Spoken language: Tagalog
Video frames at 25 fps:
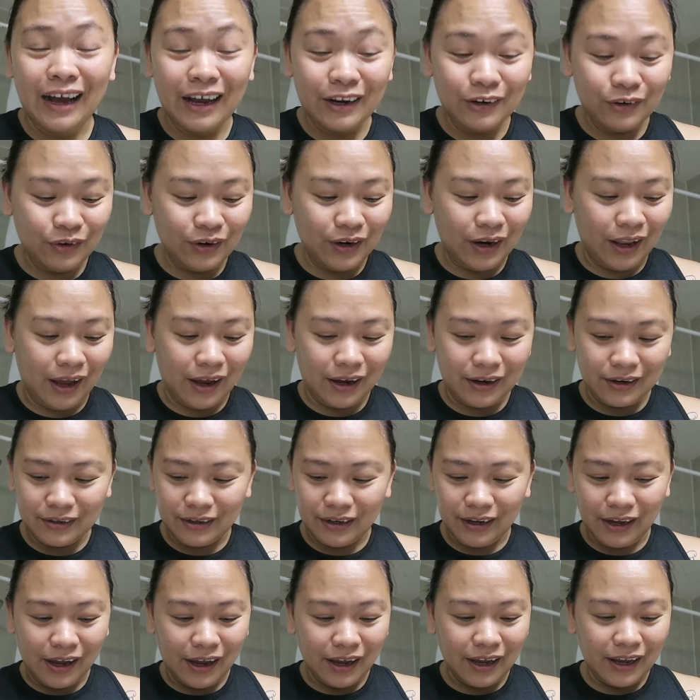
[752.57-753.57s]
ang ano lang,
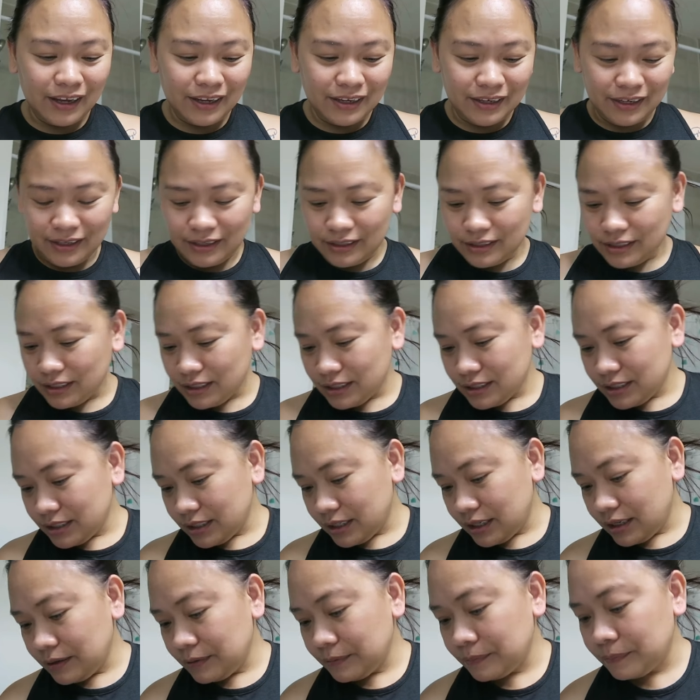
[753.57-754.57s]
nakakainis
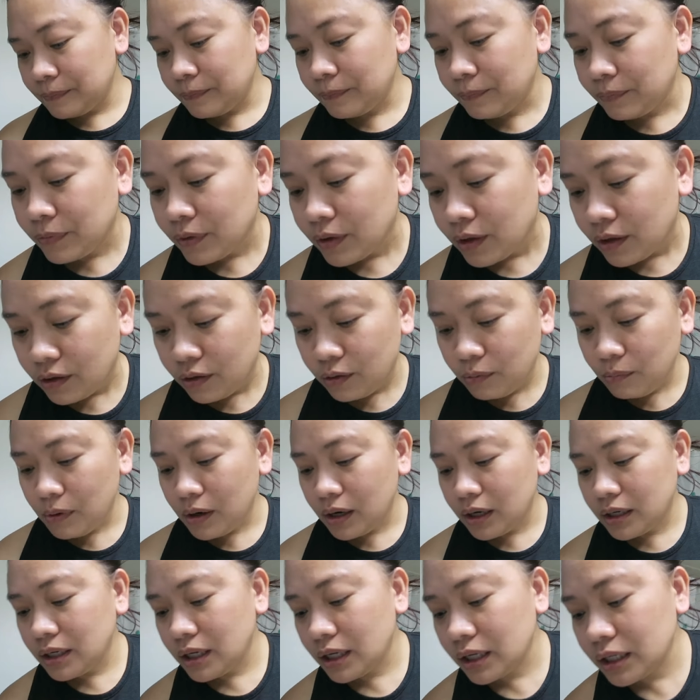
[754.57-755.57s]
kasi yung
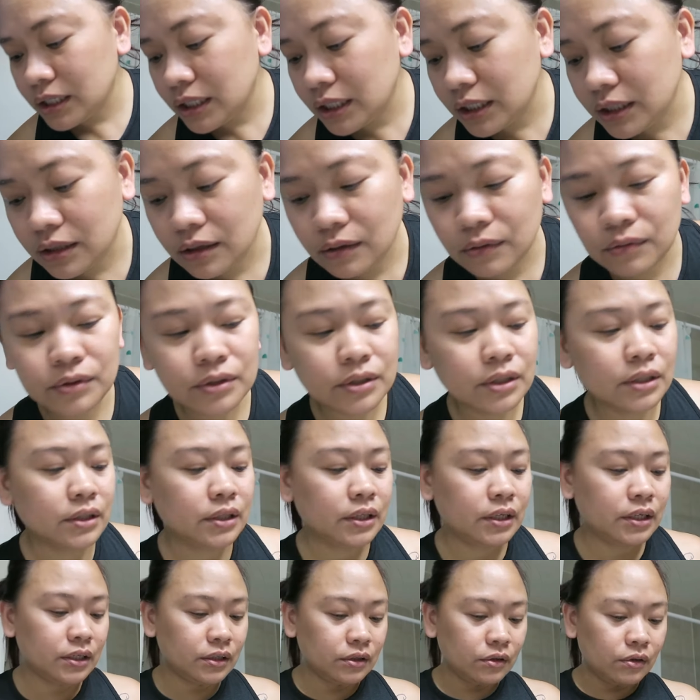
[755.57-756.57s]
mga nakikita ko
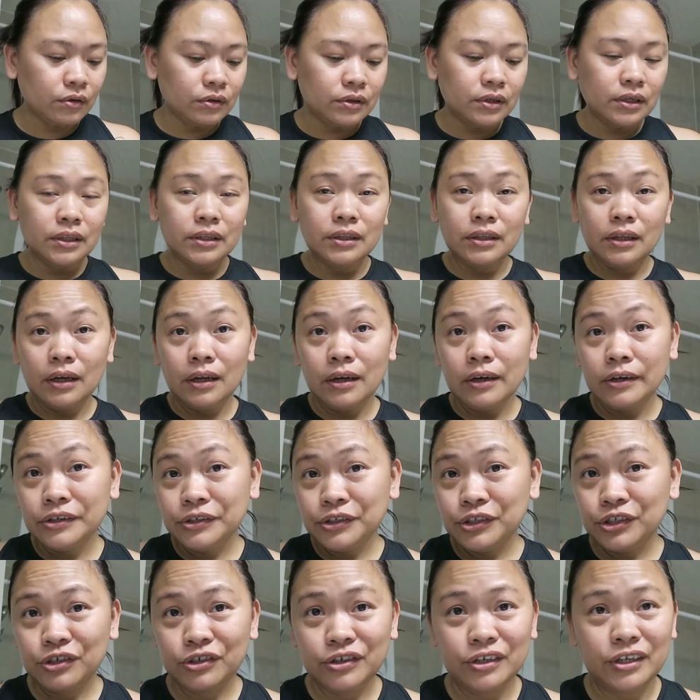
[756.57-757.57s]
sa TikTok na
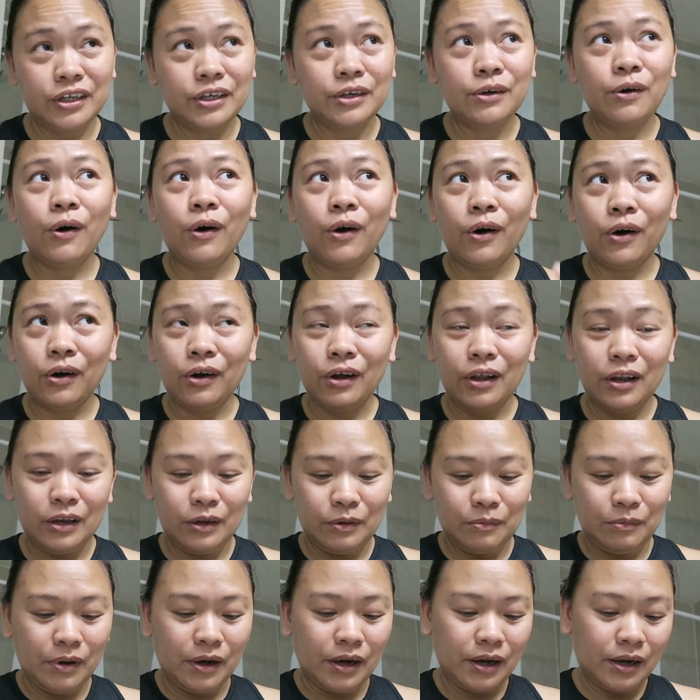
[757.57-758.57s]
Dollar Tree
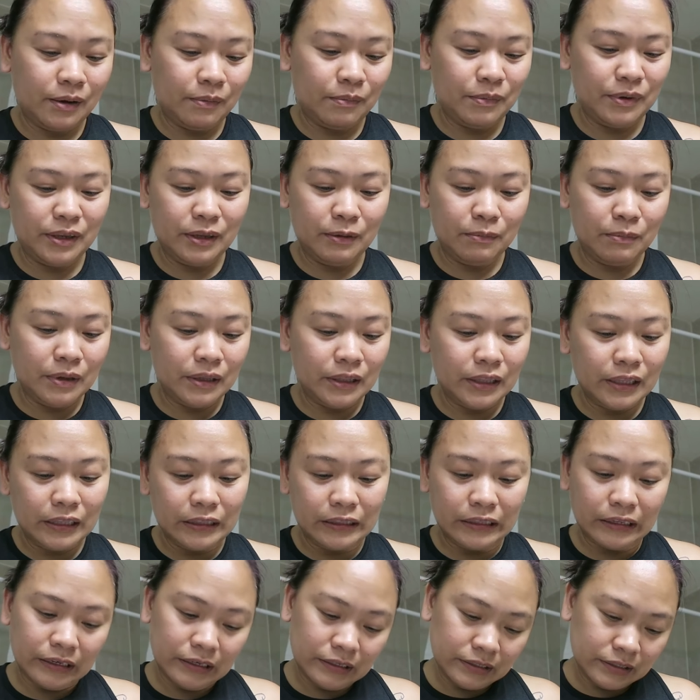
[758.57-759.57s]
haul, yung mga
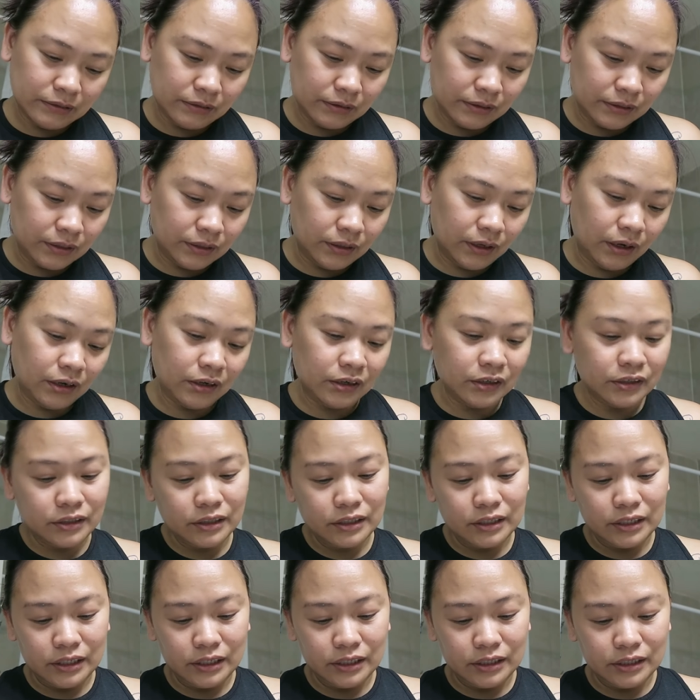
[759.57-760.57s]
binibinin nila sa
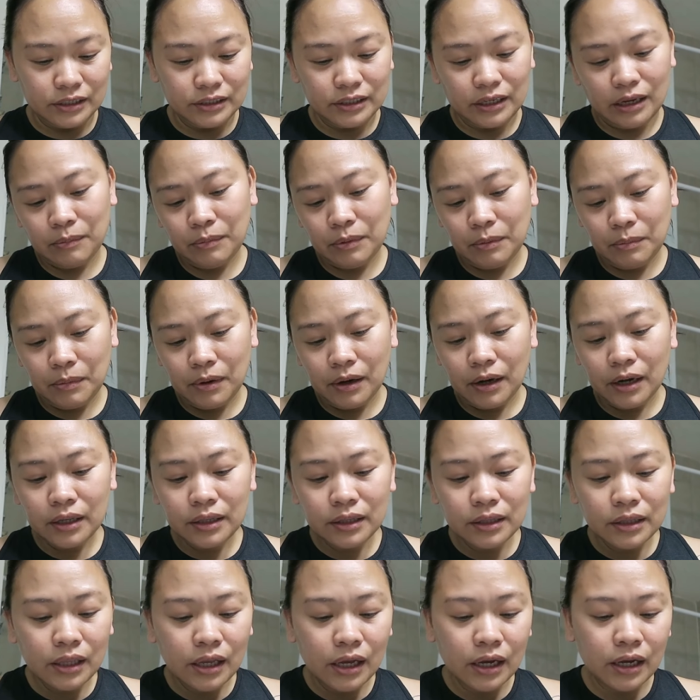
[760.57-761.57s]
Dollar Tree na sabi
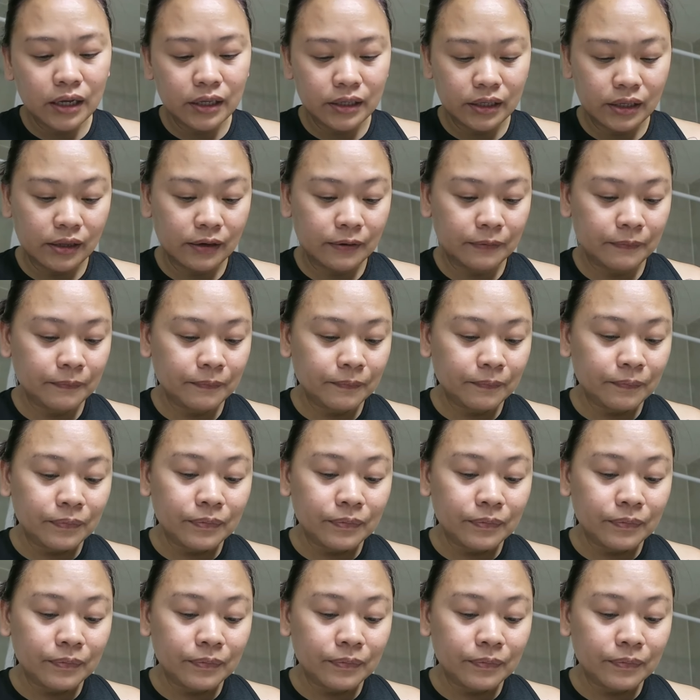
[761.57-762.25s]
maganda, ganyan